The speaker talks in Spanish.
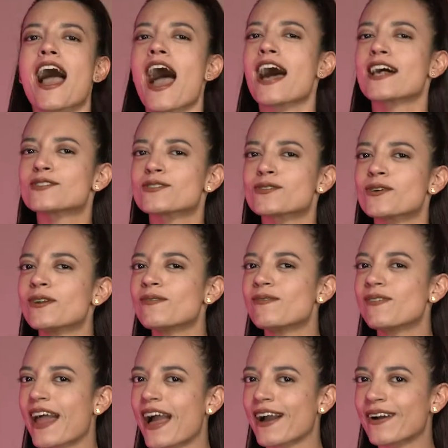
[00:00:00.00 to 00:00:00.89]
Azul,
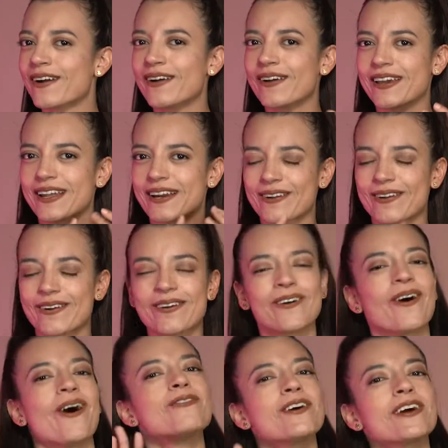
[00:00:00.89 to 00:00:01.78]
blanco y
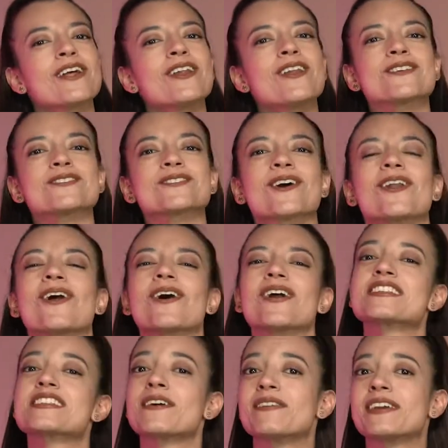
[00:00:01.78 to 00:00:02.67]
rojo fueron los
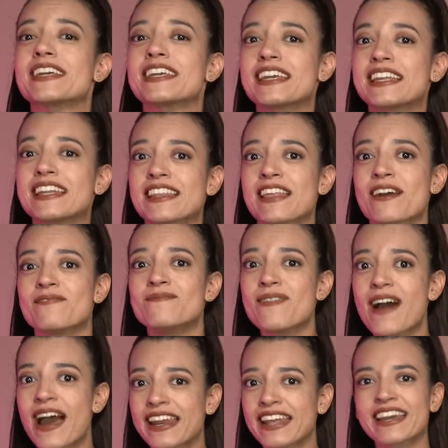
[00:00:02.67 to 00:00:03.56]
colores de bikini de
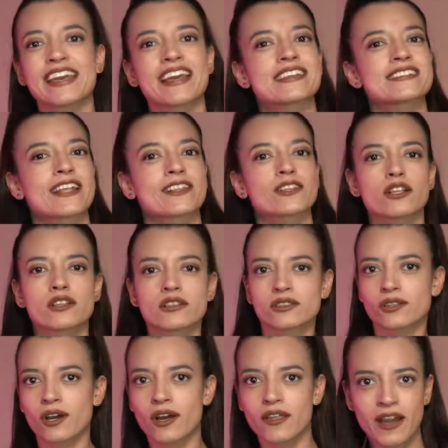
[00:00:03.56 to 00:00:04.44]
Mane que desató
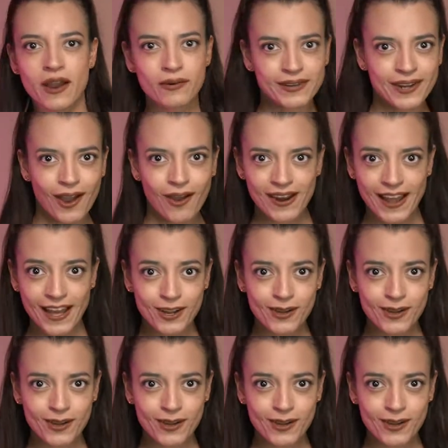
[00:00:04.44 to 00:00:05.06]
toda una ola de